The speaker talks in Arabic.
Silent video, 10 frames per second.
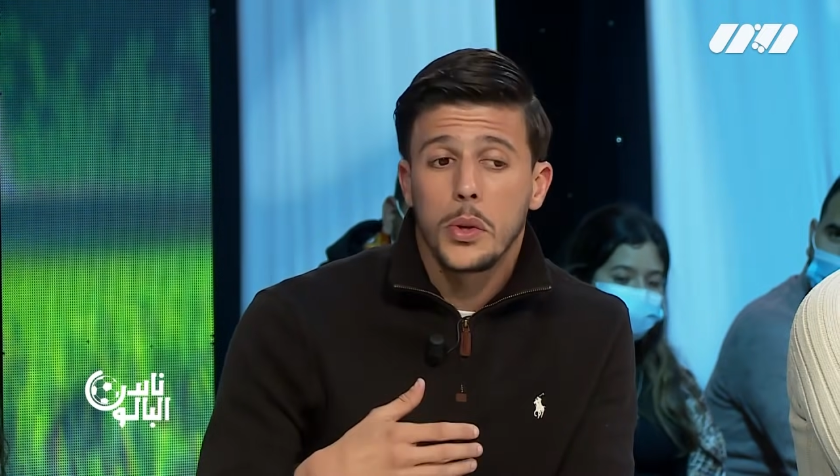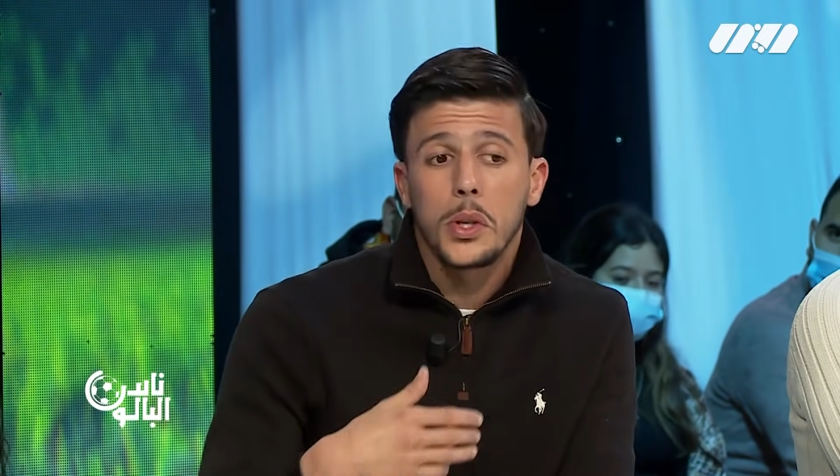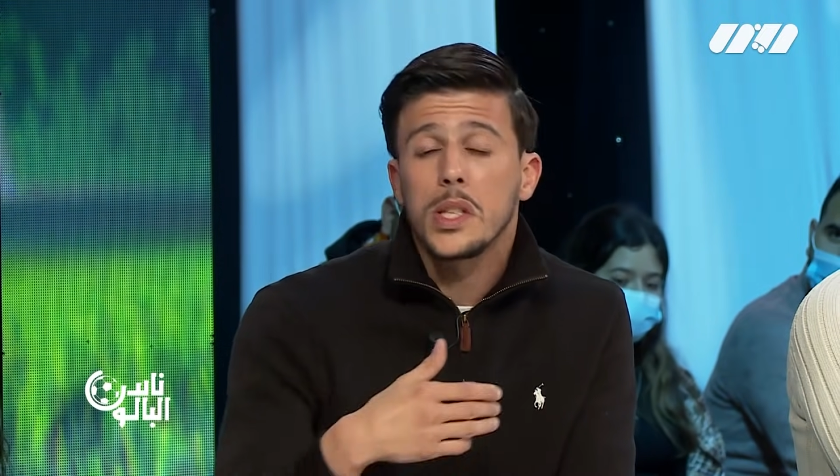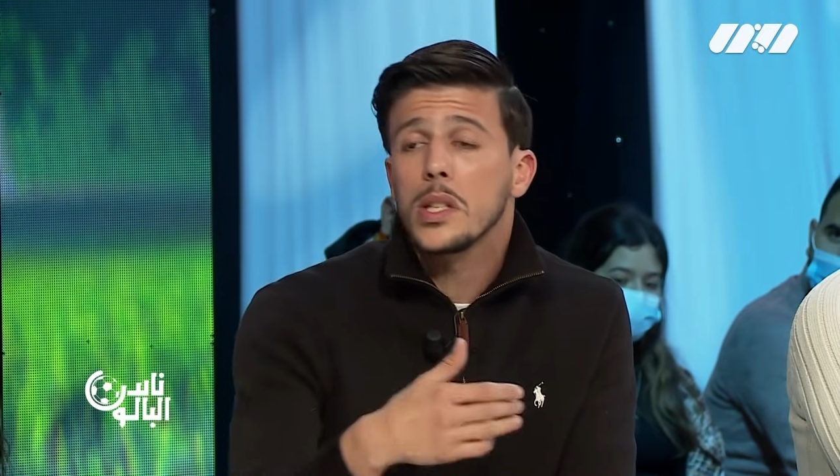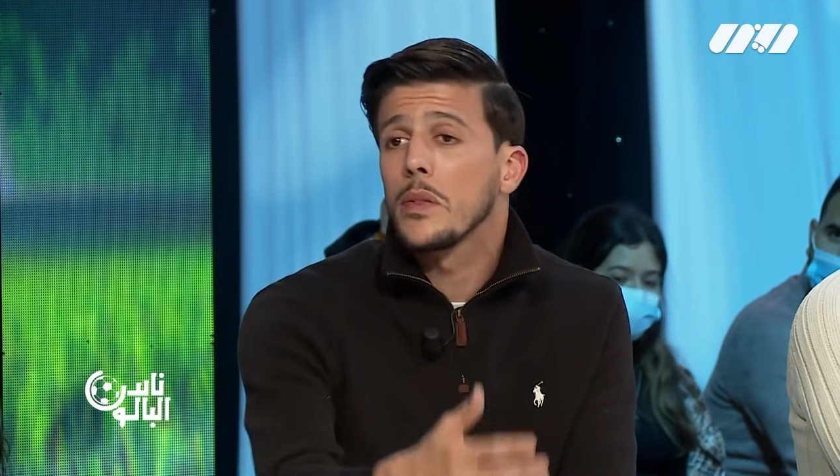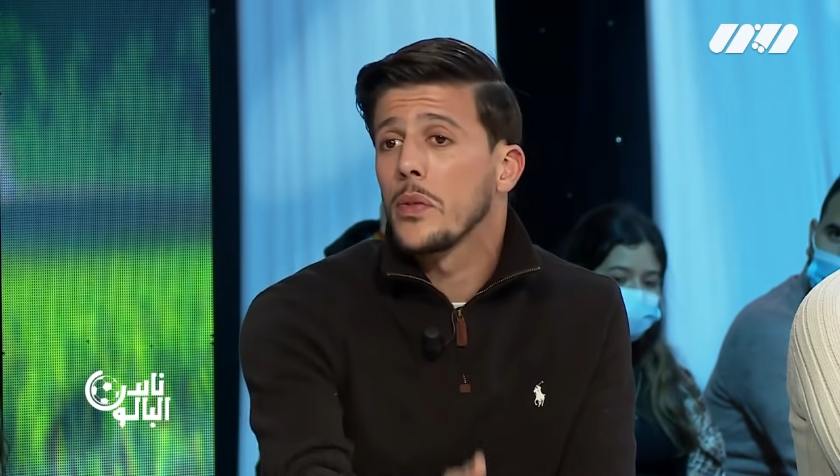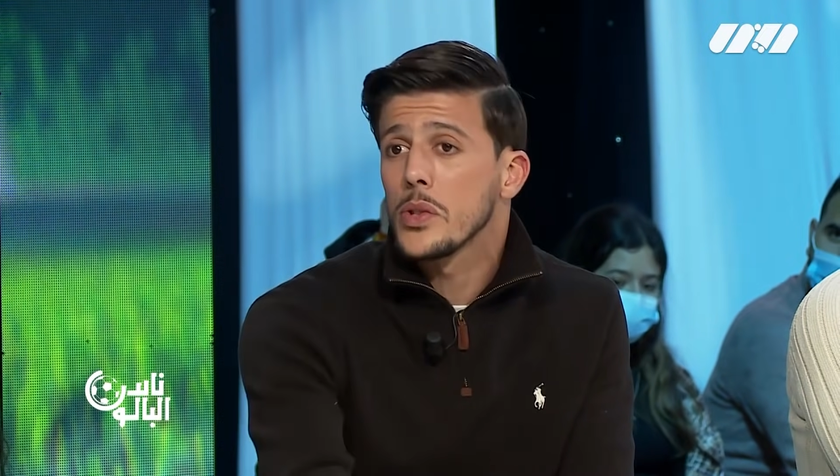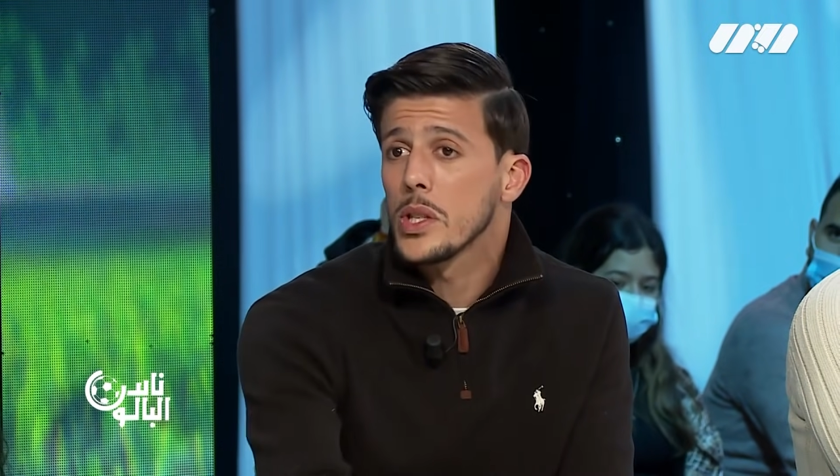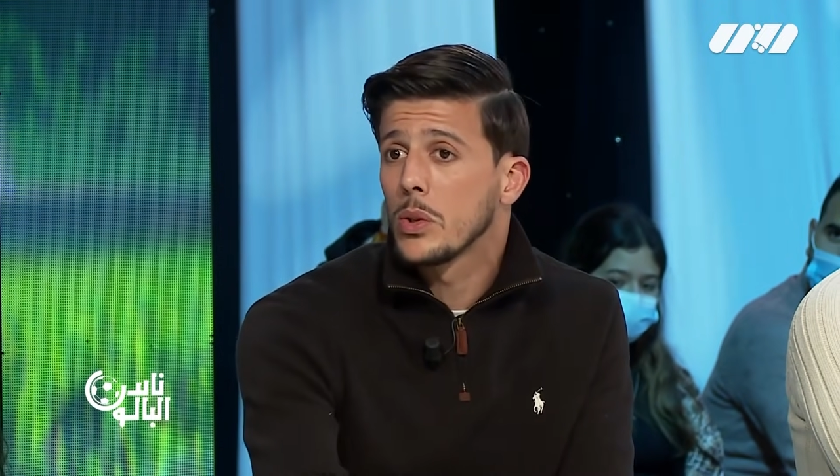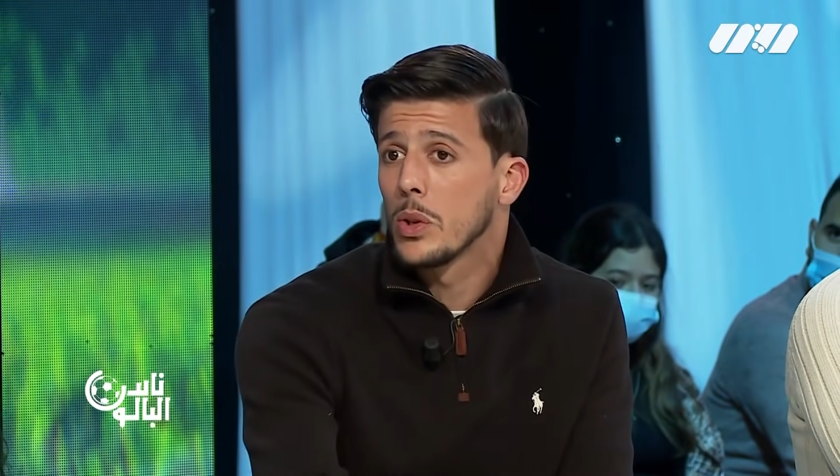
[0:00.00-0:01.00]
Donc سي s'est
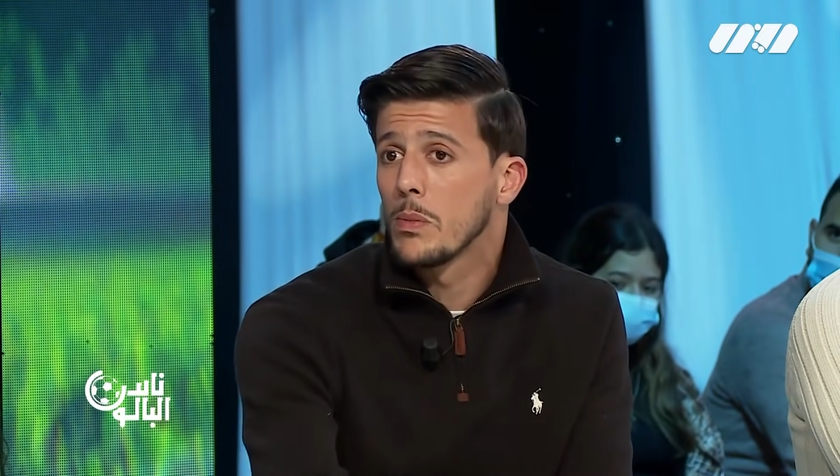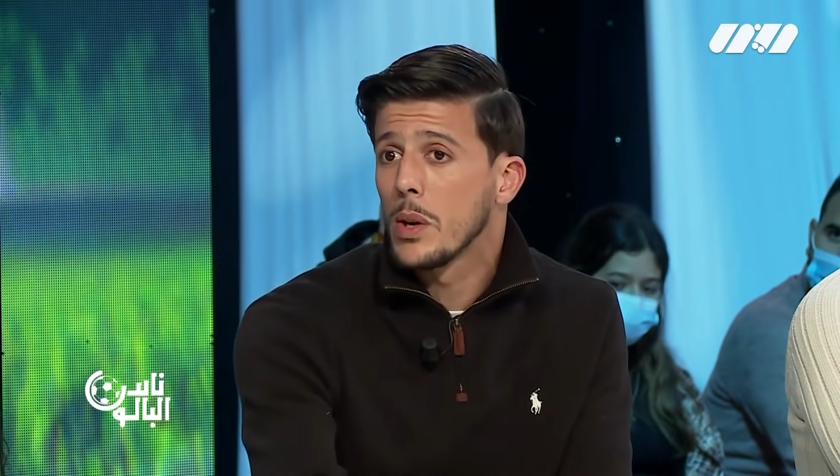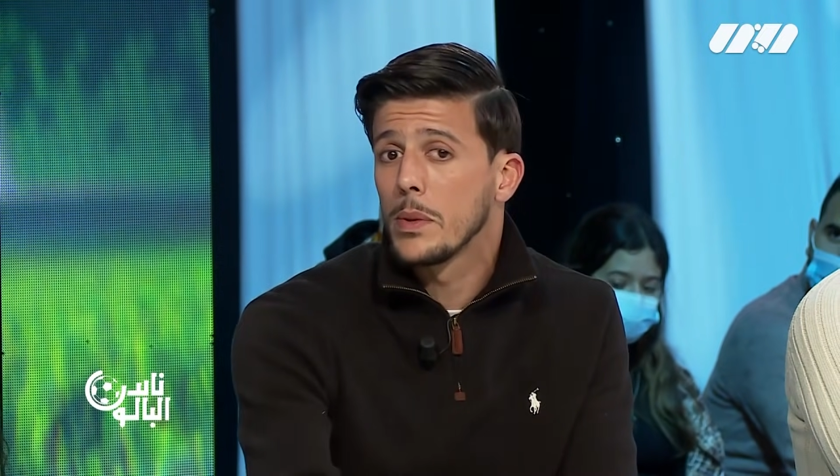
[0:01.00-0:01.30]
vengé دو موا